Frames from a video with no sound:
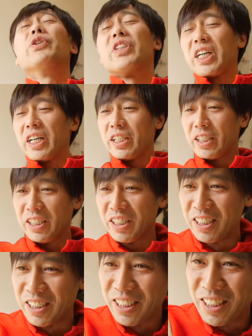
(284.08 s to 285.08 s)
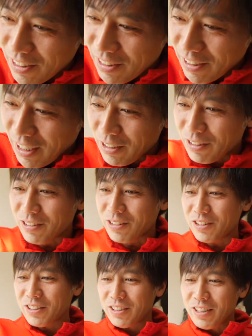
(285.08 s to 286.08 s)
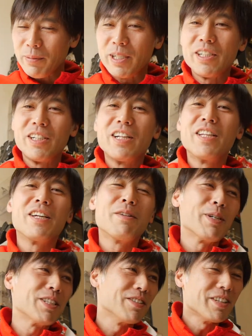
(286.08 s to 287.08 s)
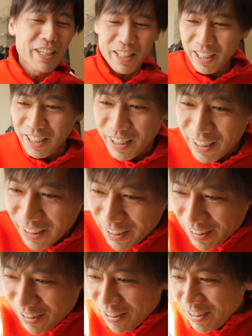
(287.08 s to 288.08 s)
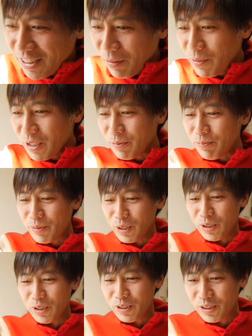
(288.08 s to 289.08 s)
はいあのたまに入れていきますんで、はい、注射ピューピュー